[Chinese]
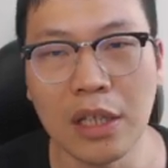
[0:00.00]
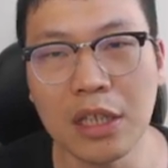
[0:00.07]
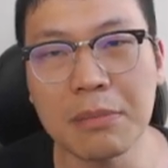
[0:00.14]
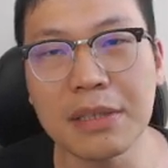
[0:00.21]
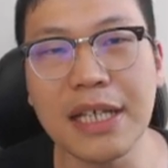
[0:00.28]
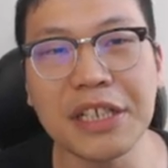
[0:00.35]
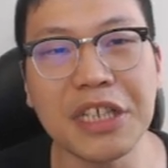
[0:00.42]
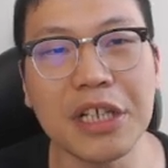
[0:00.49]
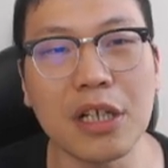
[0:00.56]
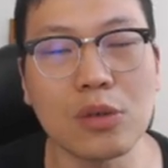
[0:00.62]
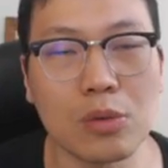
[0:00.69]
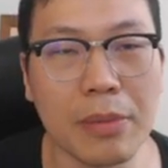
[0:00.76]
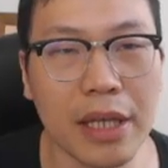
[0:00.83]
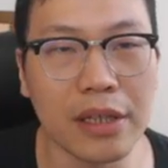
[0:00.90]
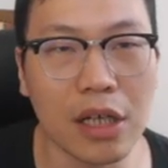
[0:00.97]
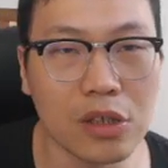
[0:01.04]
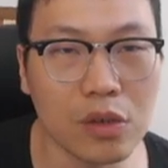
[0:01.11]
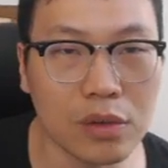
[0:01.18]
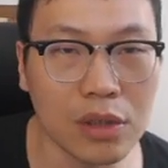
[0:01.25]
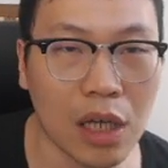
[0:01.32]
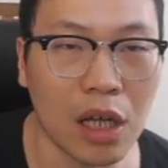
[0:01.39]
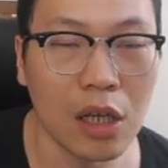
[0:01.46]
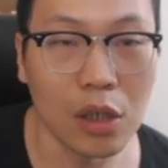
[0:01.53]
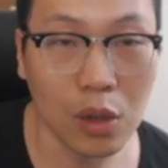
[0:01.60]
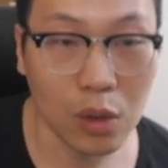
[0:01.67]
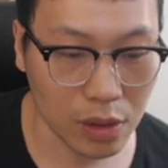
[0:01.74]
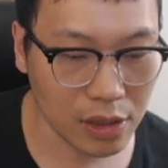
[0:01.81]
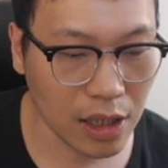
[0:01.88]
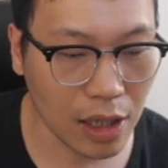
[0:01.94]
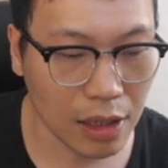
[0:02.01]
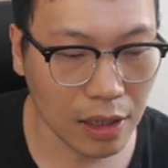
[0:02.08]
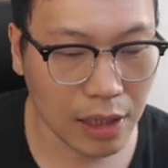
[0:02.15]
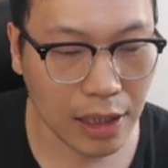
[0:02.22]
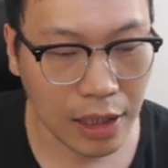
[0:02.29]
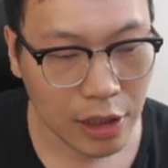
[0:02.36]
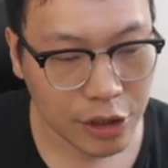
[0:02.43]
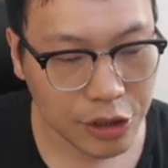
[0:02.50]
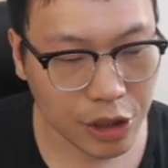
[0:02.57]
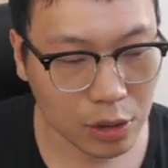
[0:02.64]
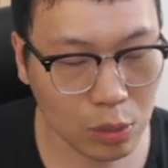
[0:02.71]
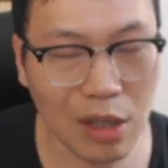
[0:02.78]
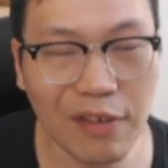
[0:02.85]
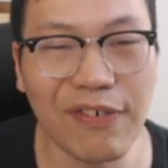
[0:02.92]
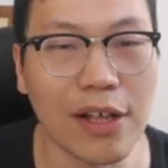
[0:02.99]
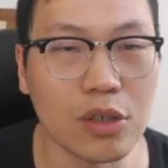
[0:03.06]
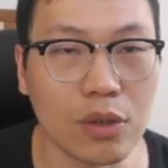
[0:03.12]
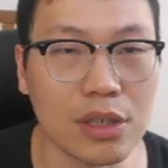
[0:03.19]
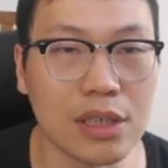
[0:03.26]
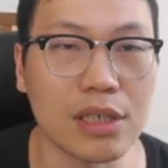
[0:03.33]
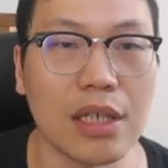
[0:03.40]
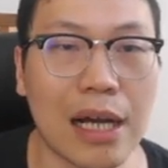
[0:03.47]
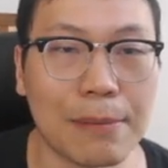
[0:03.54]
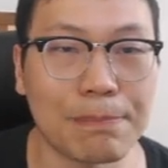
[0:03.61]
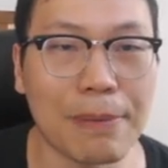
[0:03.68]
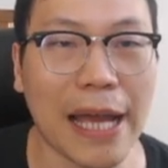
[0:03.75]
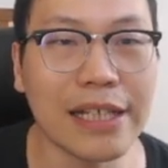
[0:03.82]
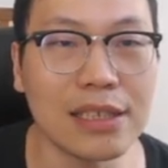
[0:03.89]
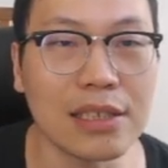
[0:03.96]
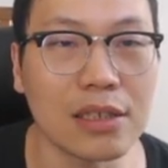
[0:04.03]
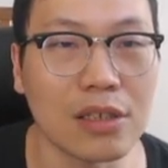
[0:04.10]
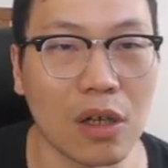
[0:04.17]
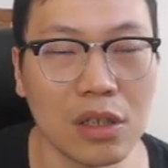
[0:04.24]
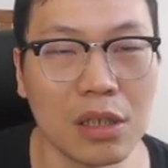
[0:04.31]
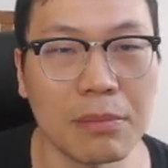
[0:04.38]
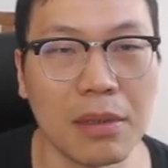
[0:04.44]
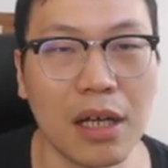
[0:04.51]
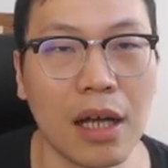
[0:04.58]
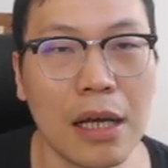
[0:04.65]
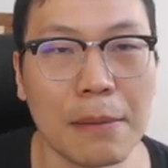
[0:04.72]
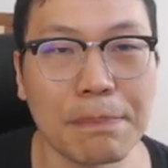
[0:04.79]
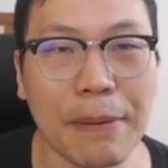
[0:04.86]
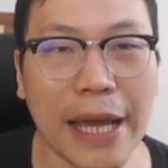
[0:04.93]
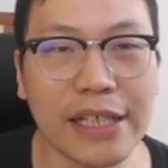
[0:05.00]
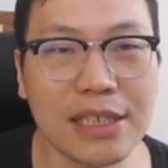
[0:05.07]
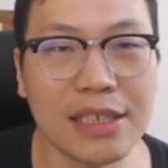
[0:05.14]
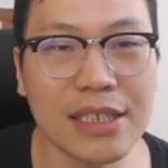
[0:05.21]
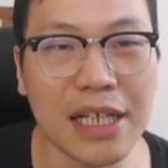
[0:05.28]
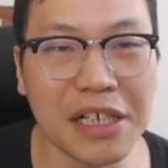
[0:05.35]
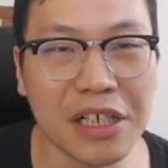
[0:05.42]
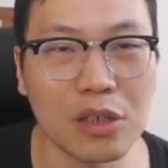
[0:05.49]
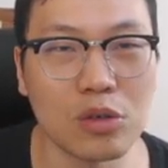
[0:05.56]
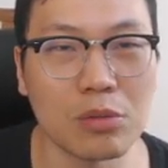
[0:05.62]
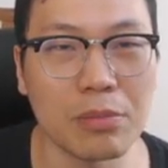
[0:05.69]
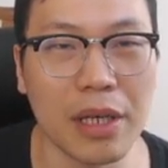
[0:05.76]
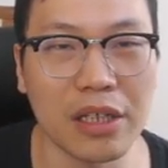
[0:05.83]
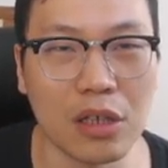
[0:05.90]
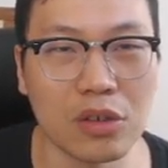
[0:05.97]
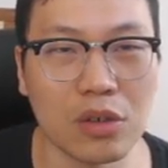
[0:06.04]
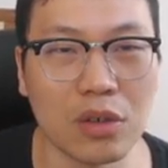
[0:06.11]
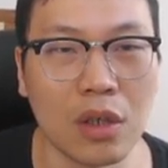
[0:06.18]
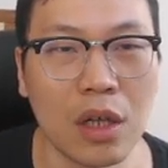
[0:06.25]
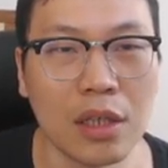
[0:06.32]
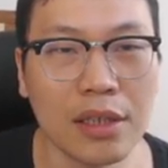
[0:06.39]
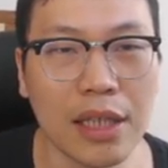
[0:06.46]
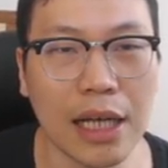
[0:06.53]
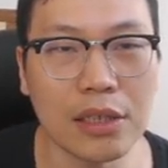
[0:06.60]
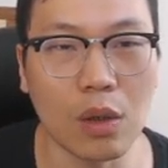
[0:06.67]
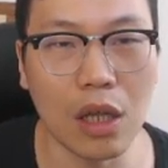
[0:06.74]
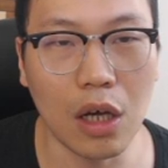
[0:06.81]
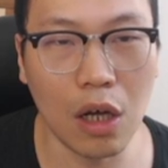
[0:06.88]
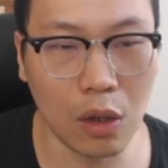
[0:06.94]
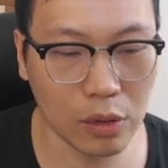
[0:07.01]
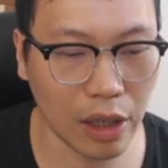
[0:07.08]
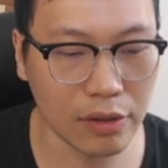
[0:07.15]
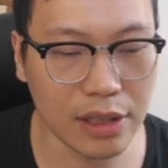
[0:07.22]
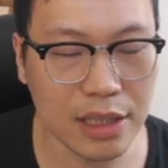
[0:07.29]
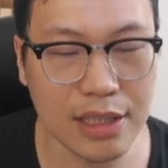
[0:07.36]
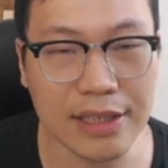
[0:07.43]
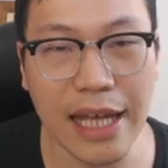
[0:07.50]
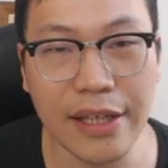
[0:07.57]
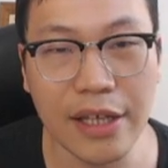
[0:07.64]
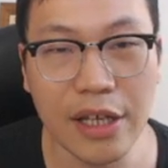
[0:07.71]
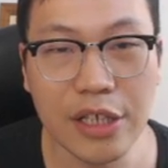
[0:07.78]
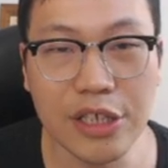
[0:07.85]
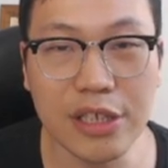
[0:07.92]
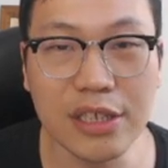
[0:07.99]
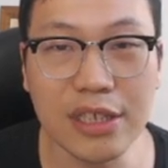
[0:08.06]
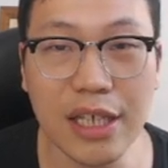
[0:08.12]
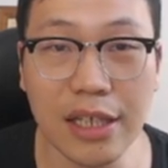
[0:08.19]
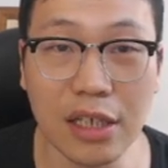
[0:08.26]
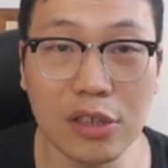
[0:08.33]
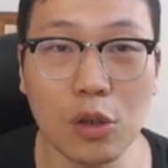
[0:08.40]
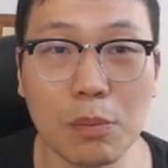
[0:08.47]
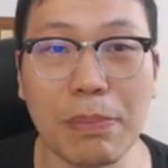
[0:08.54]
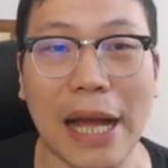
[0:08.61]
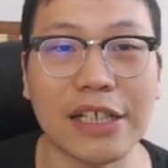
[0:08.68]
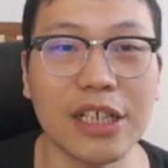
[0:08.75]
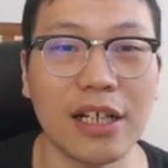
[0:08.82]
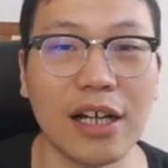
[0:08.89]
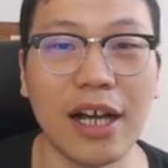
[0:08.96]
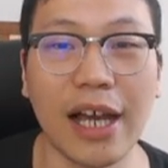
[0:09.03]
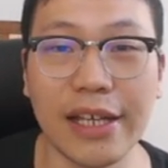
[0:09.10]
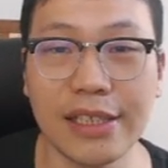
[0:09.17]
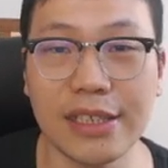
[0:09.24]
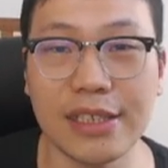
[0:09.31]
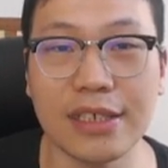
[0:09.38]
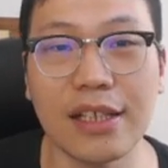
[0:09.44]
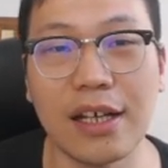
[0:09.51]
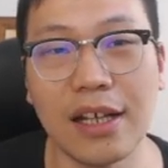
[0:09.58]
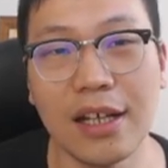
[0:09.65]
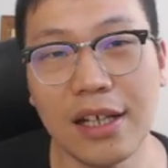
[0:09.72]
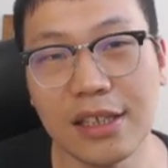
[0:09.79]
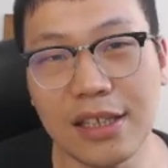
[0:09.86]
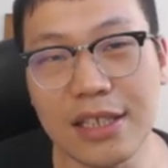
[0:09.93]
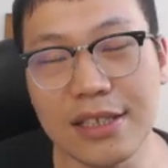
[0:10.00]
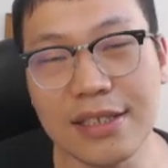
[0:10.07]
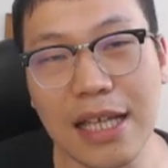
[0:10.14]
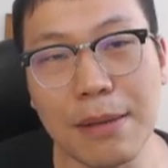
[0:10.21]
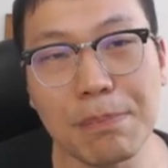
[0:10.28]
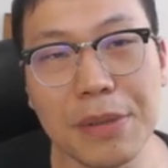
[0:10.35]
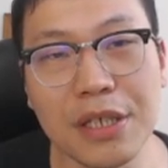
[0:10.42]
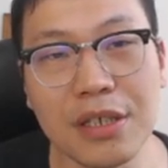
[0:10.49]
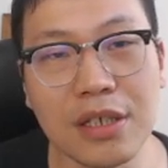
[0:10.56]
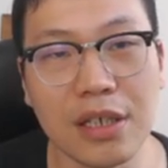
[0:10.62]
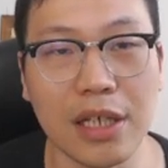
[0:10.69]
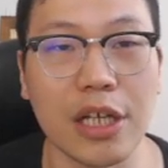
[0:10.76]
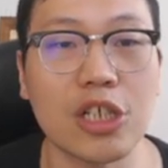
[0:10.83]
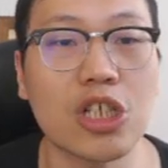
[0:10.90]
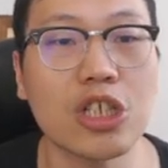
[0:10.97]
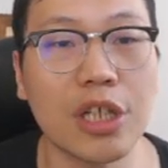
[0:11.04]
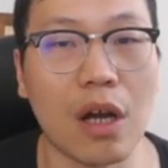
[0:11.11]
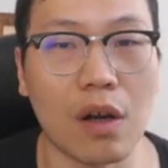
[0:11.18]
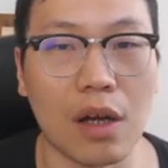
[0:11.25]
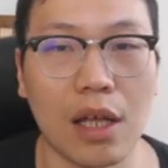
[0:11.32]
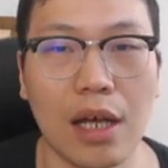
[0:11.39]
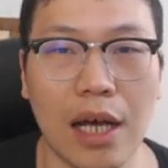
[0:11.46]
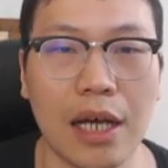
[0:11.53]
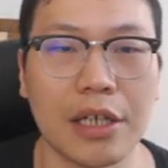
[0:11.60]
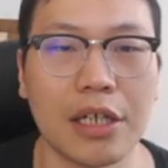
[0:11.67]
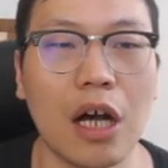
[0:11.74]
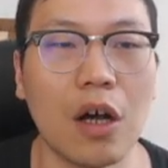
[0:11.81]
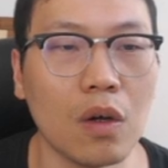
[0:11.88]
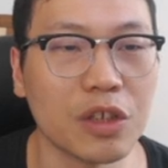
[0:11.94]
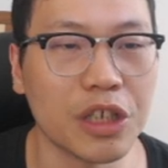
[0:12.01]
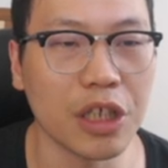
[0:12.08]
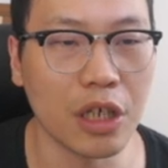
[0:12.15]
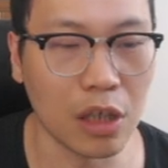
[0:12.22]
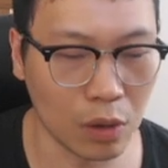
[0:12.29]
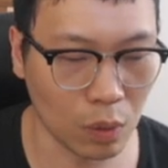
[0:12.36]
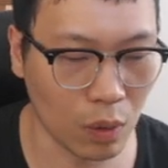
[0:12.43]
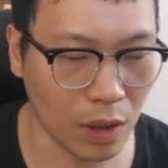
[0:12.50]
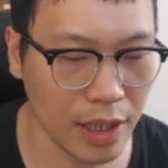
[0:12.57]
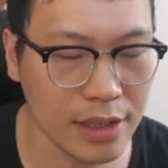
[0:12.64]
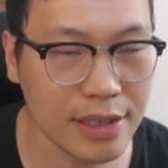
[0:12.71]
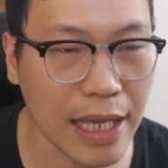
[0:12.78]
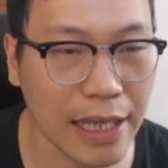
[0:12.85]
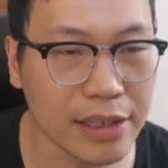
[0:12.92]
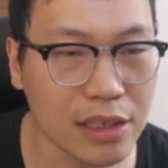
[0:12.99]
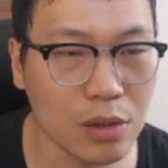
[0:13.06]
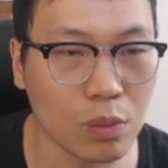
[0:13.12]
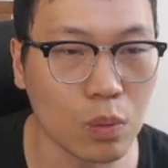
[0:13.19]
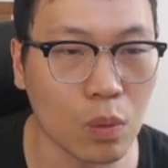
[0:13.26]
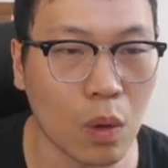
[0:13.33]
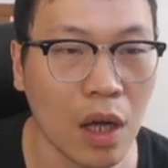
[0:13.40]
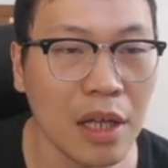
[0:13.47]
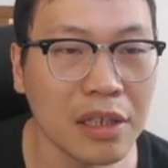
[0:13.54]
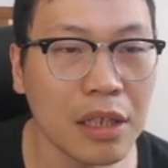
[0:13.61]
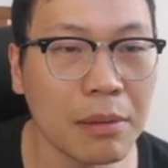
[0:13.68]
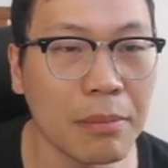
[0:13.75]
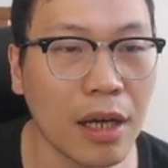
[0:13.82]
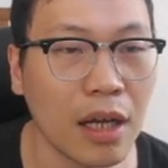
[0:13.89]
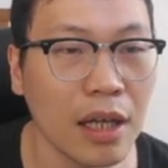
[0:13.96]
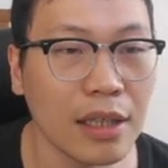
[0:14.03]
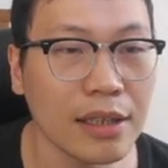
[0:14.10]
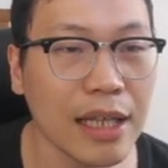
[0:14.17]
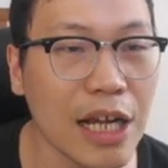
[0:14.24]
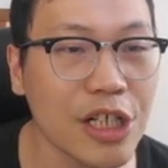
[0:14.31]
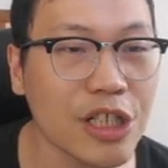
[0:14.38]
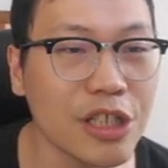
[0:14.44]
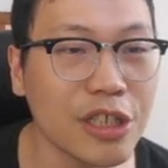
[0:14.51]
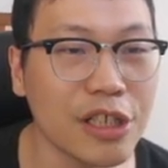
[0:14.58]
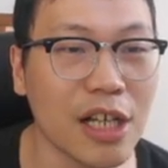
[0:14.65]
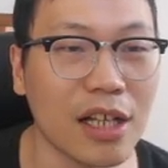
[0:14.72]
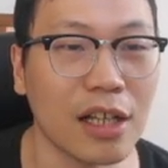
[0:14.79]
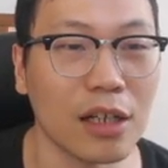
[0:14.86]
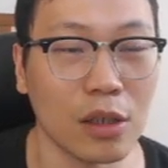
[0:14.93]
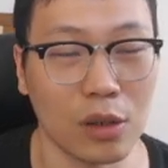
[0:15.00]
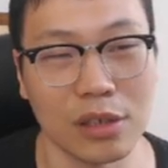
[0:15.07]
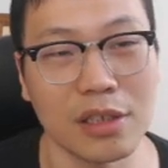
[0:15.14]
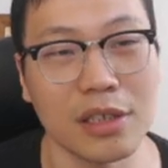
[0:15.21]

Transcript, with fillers: 那么在这个局面当中呢，轮到了这个对方走棋啊，白棋走。那么白棋在这个局面当中，他走了后到第三，直接呢就把这个黑棋的第三兵给吃掉了啊。然后这个罗恩在 G 五，那么他实际上。